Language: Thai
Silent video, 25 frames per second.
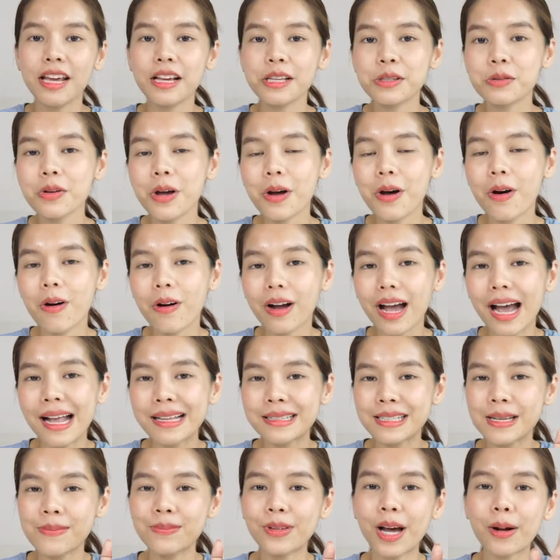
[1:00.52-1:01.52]
ในส่วนของการ
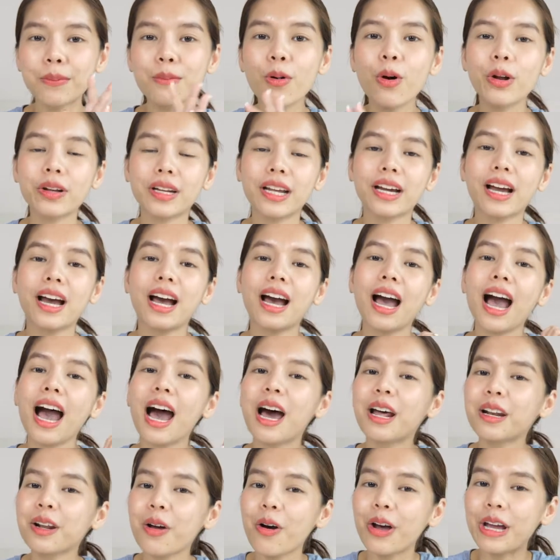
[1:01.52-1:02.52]
ชิมทั้งหมดนะคะ
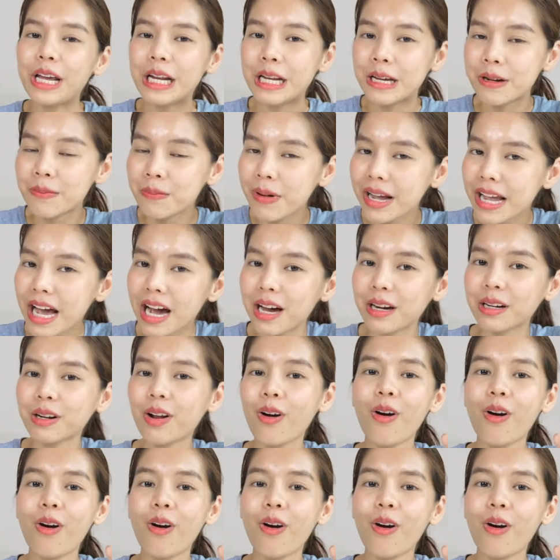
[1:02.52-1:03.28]
อร่อยหรือไม่อ